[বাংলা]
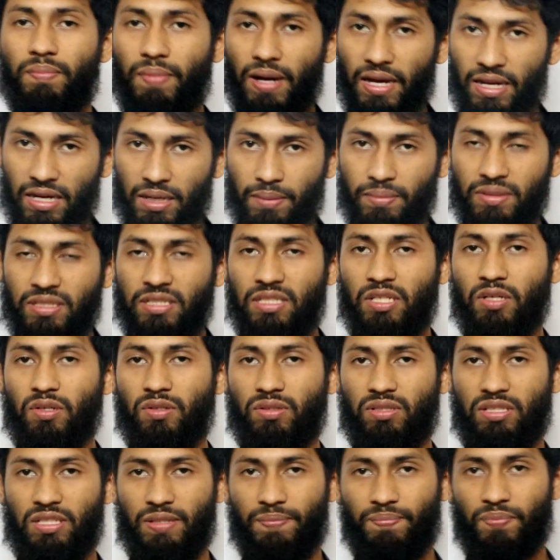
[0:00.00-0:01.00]
বাইরে বৃষ্টি
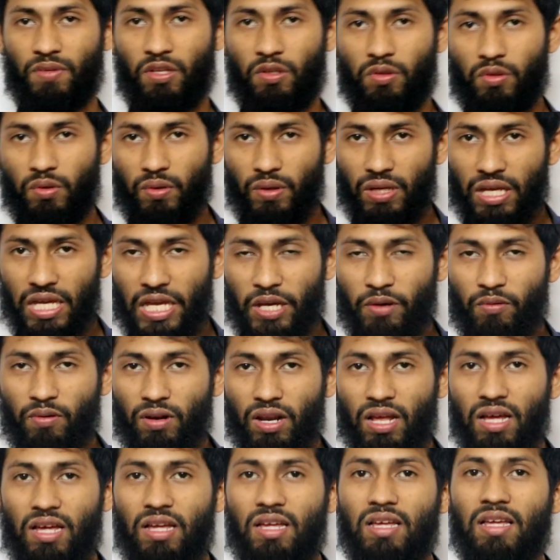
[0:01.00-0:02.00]
হচ্ছে তো
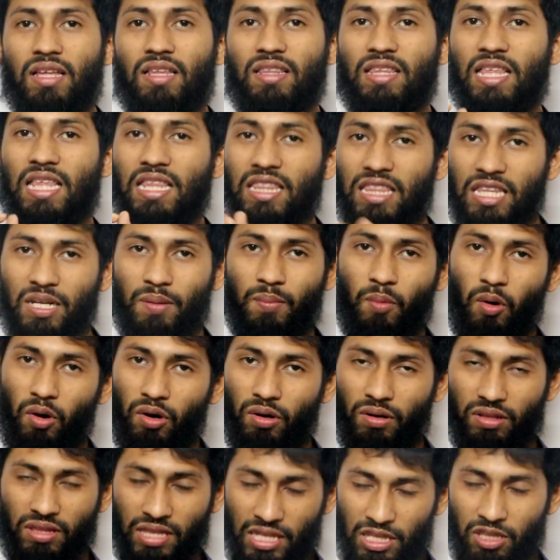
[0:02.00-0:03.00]
এগুলা সেন্সের
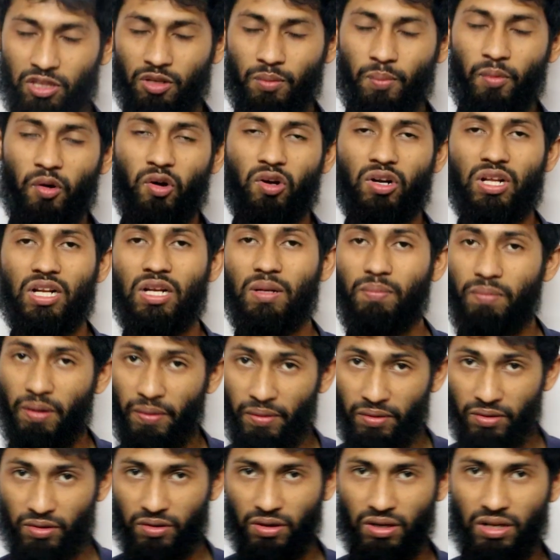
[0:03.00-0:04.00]
সেন্সর মডেল
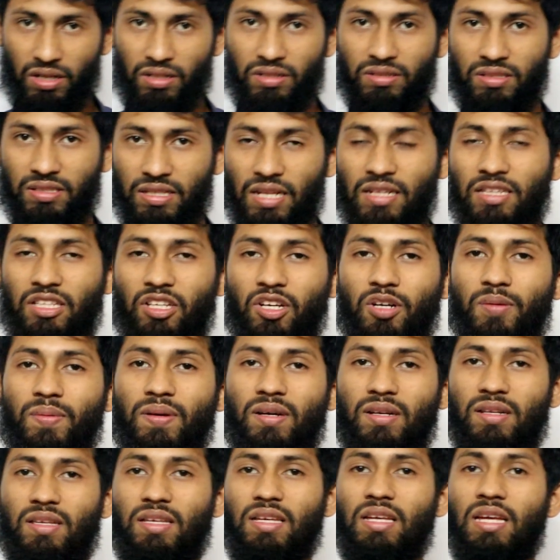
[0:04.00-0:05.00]
ব্যবহার করা জানতে হবে
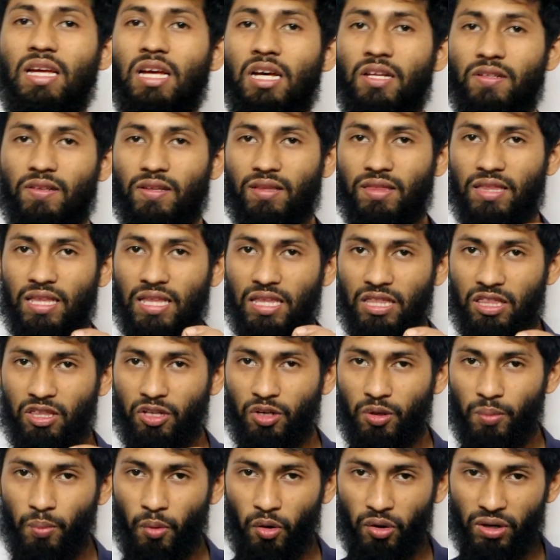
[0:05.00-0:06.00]
আর কি তো
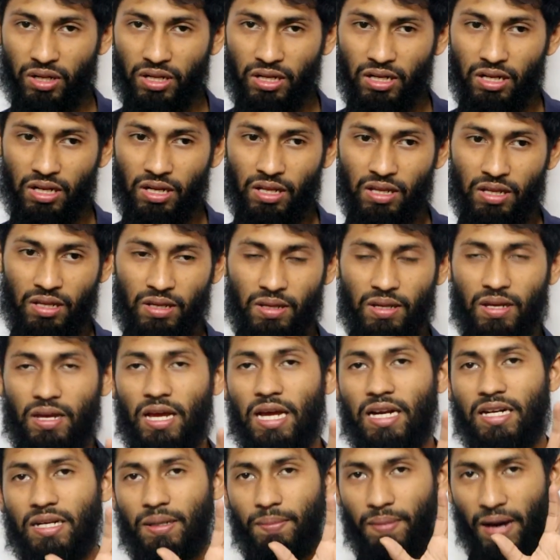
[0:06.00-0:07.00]
সেন্সর মডেল
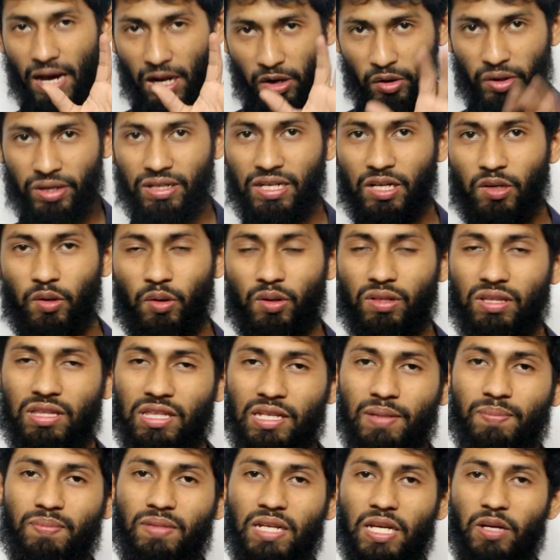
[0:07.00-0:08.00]
একটা ভালো একটা
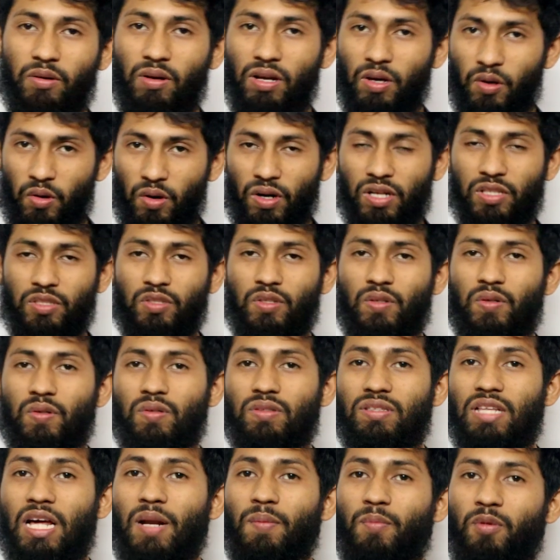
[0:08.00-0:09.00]
কনসেপ্ট এগুলো করার জন্য
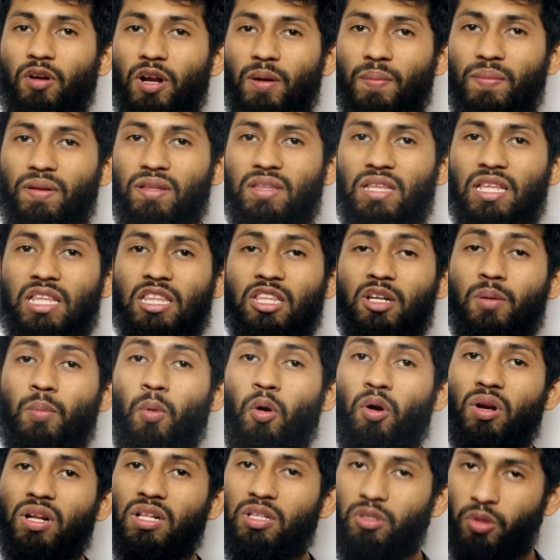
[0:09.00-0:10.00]
তারপরে আমরা সেন্সর
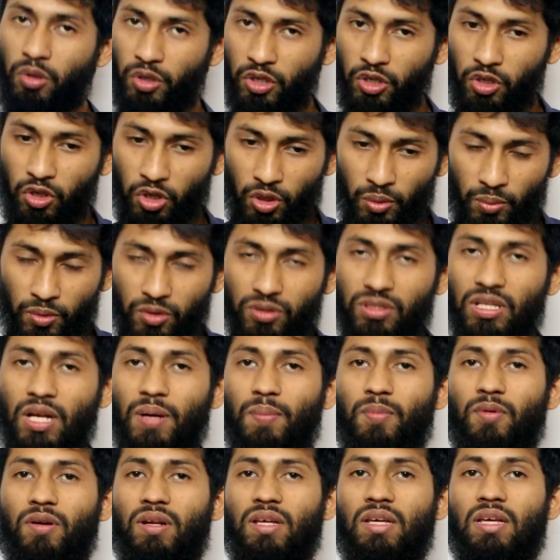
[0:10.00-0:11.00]
মডেল তৈরি করব
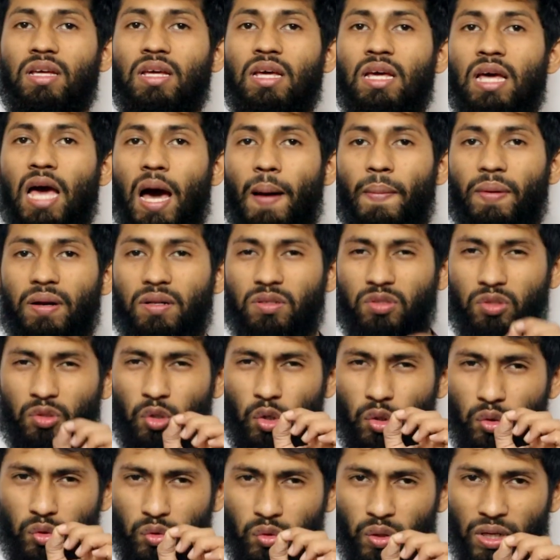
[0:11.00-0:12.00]
তারপরে আবার
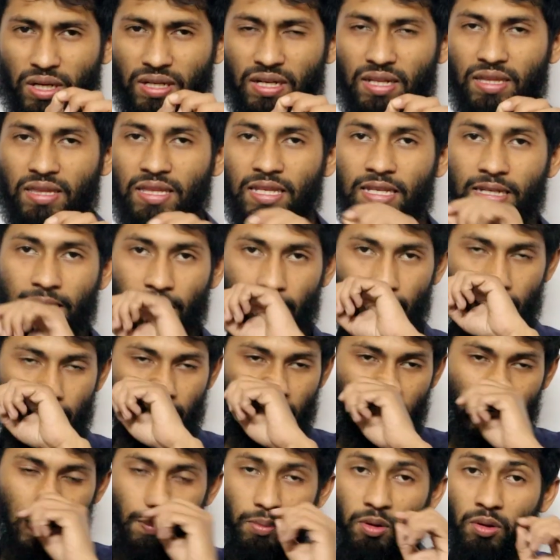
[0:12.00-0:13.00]
ছোট্ট একটা সিগনাল
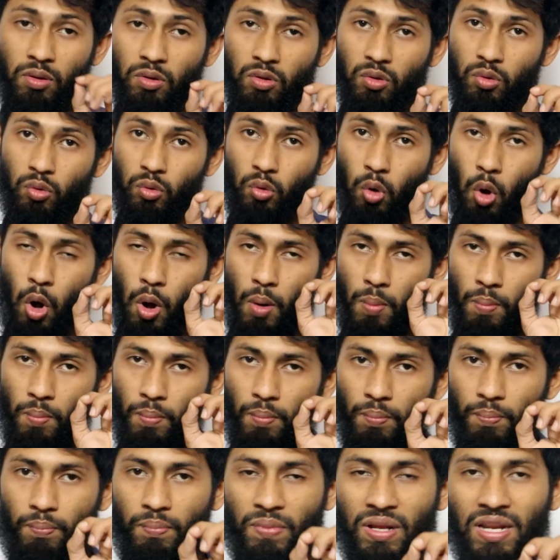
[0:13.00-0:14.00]
দিয়ে এবং কম
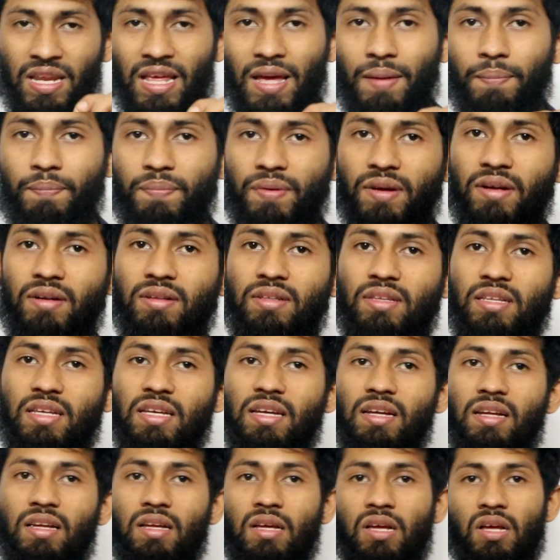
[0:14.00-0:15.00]
অ্যাম্পিয়ার দিয়ে